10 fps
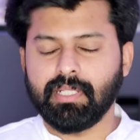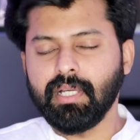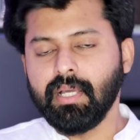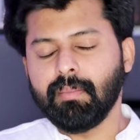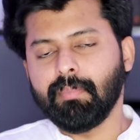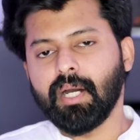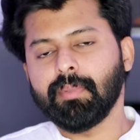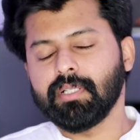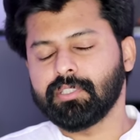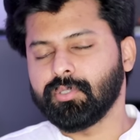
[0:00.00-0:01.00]
பார்த்தீங்கன்னா
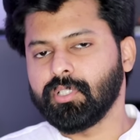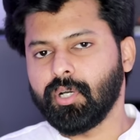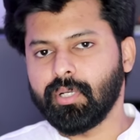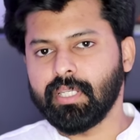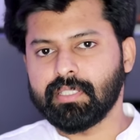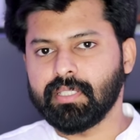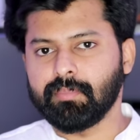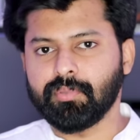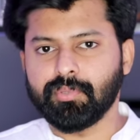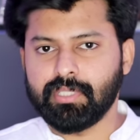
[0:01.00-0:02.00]
மாமா அர்த்தோட ஆனியன்
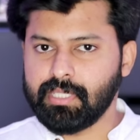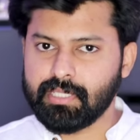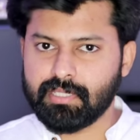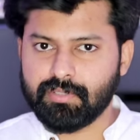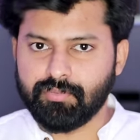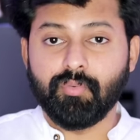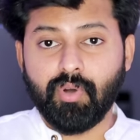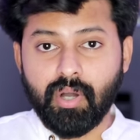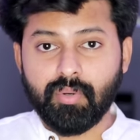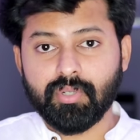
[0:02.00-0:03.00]
ஷாம்பு எஸ்
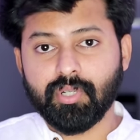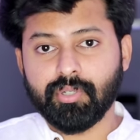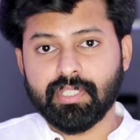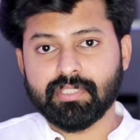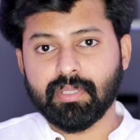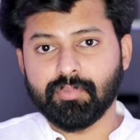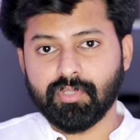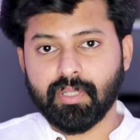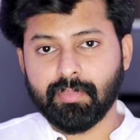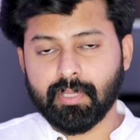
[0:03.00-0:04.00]
வாவோட ஆனியன் ஷாம்புவை
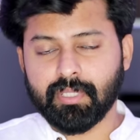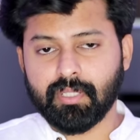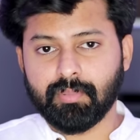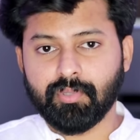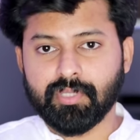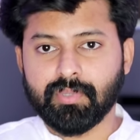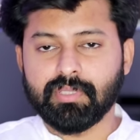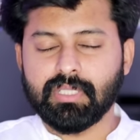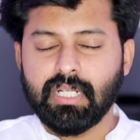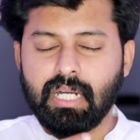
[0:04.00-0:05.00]
கம்பேர் பண்ணுறப்போ இது
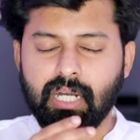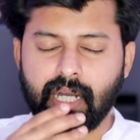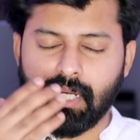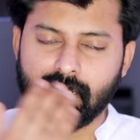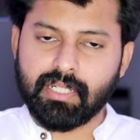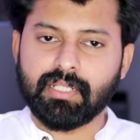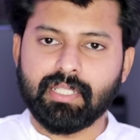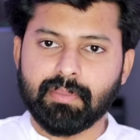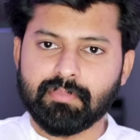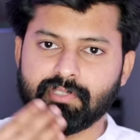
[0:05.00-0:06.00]
வந்து ஹண்ட்ரட்
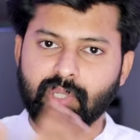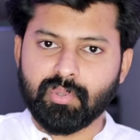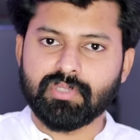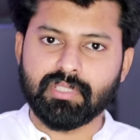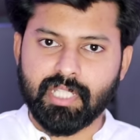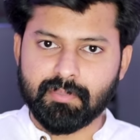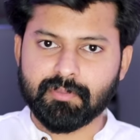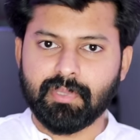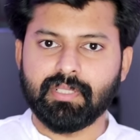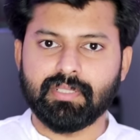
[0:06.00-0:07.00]
டைம்ஸ் தௌசண்ட் டைம்ஸ்
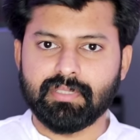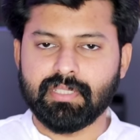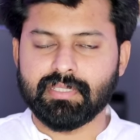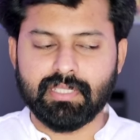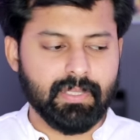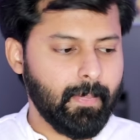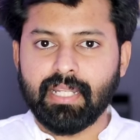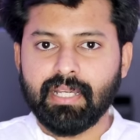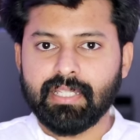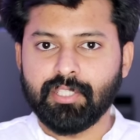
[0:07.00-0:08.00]
பெட்டர் சீரியஸ்லி
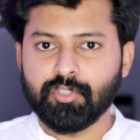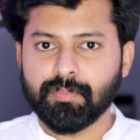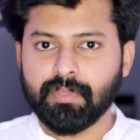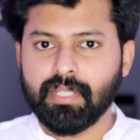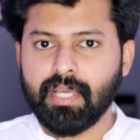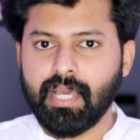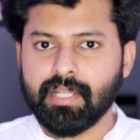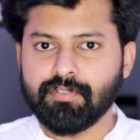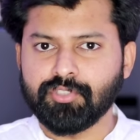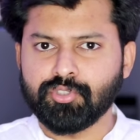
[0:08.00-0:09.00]
ஏன்னா இதை யூஸ் பண்ணால்
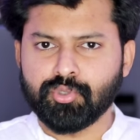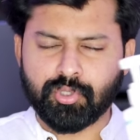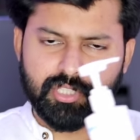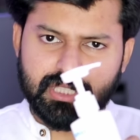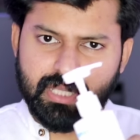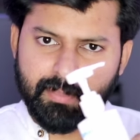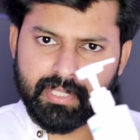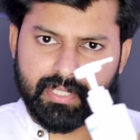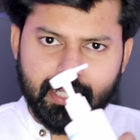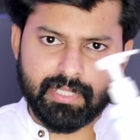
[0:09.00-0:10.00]
ஹேர் வந்து சுத்
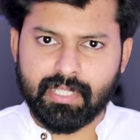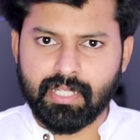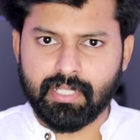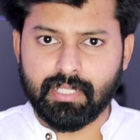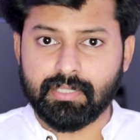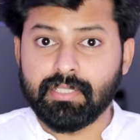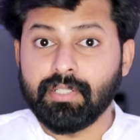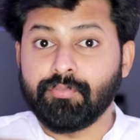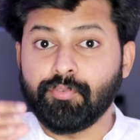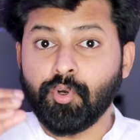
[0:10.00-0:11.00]
சுத்தமாக ட்ரை ஆகாது
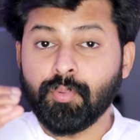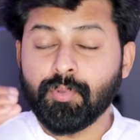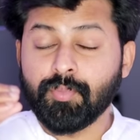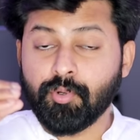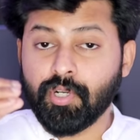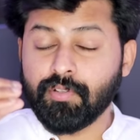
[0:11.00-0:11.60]
அண்ட் ஃபோமும்